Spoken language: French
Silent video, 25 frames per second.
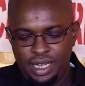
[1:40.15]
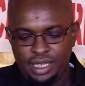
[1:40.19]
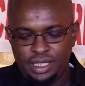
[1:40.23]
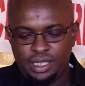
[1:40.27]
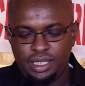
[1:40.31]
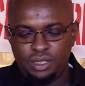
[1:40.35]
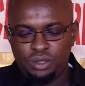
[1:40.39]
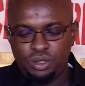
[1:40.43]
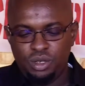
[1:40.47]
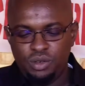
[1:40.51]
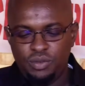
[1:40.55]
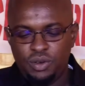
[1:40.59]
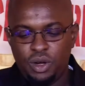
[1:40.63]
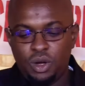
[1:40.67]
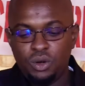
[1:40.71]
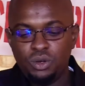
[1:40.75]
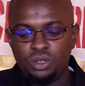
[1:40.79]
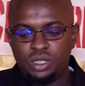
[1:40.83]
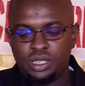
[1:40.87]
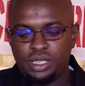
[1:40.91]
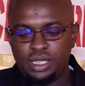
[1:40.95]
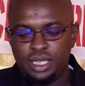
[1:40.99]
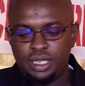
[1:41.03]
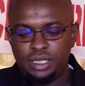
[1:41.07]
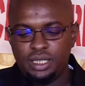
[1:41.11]
se trouvant au
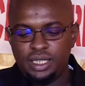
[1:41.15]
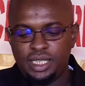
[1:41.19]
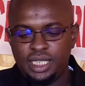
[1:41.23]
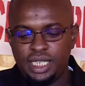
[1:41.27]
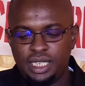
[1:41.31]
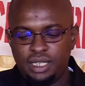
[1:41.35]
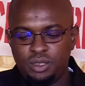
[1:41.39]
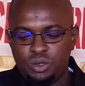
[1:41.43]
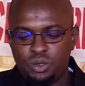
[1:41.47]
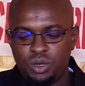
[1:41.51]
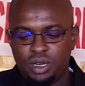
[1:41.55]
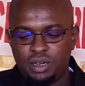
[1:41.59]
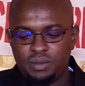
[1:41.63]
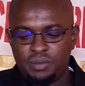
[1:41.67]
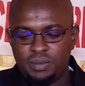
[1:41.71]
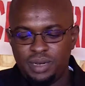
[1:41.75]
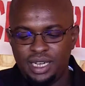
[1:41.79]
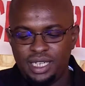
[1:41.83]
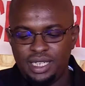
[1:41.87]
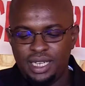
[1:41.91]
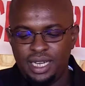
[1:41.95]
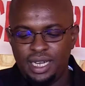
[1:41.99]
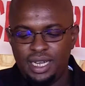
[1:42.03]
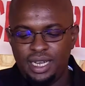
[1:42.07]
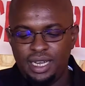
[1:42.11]
sein du territoire
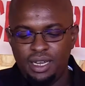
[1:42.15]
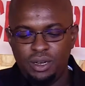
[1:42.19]
malien